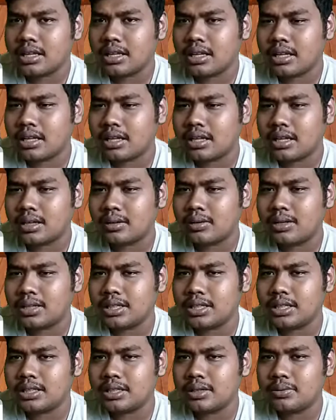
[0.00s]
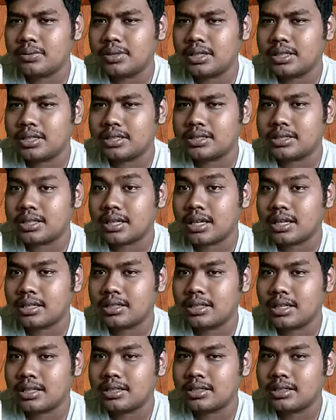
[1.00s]
agar kulit kita menjadi cerah
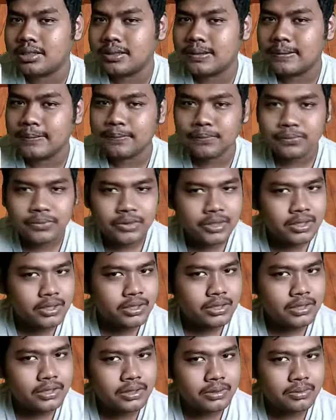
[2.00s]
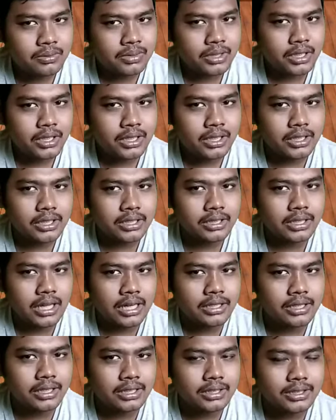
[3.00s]
dan menjadi
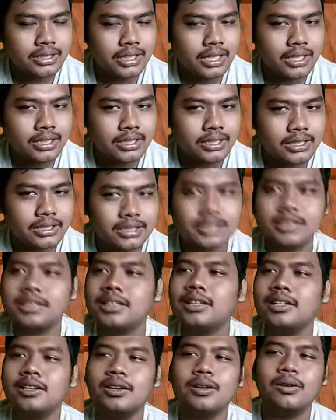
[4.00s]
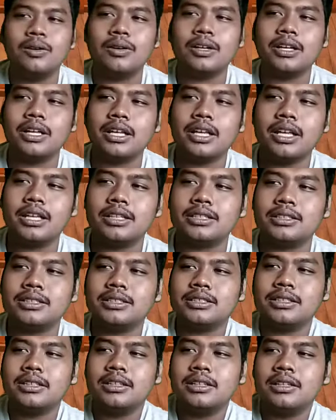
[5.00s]
gandang sekali. Oke,
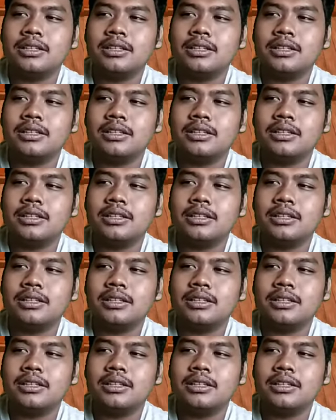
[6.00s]
guys.